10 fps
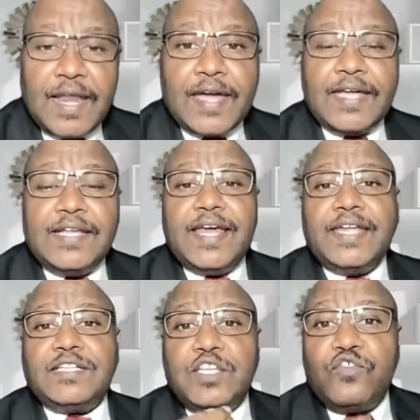لكن ده
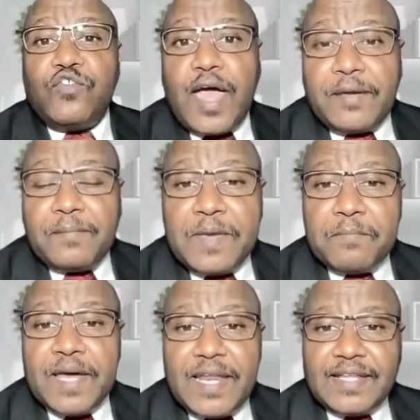اتفاق
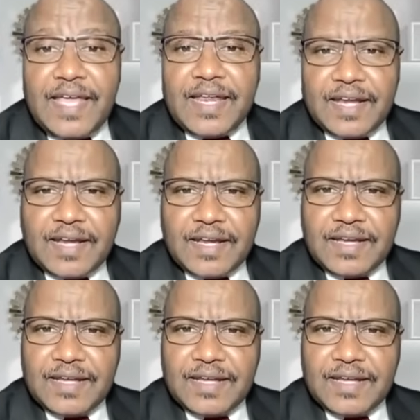بين بلدين